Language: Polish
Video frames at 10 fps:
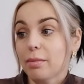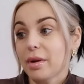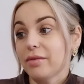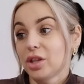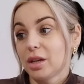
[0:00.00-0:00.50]

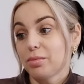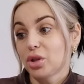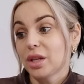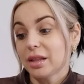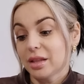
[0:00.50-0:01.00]
naprawdę
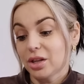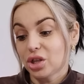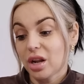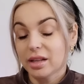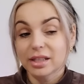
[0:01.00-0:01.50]
przydatna
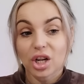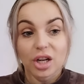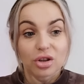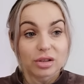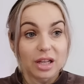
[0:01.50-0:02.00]

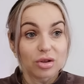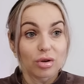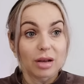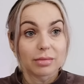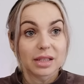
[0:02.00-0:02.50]
rzecz. Ostatnio
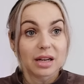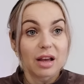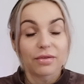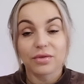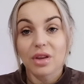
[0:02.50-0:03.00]
nam
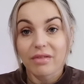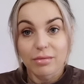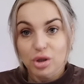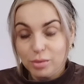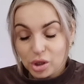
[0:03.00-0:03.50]
zlew, nie
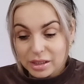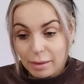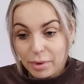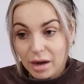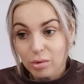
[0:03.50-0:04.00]
wiem czym się
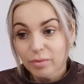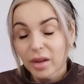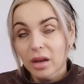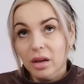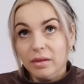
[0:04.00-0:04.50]
zapchał.
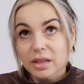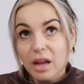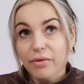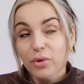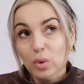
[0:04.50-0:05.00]

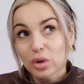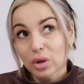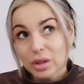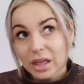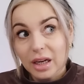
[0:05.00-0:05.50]
Zlew w kuchni
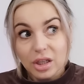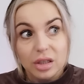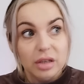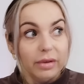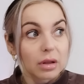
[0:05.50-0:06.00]
to jest taka
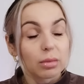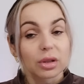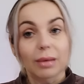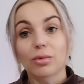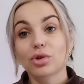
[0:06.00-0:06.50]
rzecz, że wiadomo,
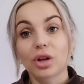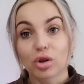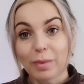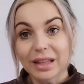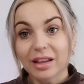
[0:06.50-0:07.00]
tam różne
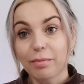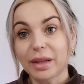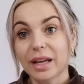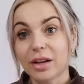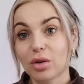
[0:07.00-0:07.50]
odpadki
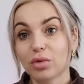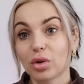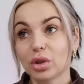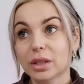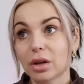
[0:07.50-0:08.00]
wpadają,
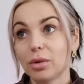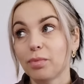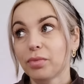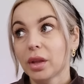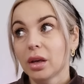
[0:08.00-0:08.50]
no i co?
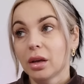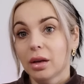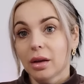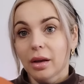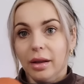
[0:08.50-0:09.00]

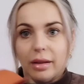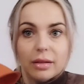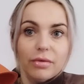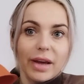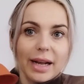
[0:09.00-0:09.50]

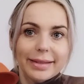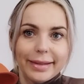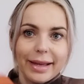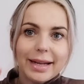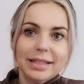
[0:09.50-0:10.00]
Dwa razy.
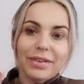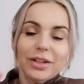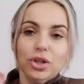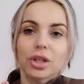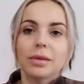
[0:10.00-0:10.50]
Raz, dwa,
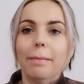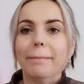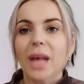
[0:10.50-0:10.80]
trzy.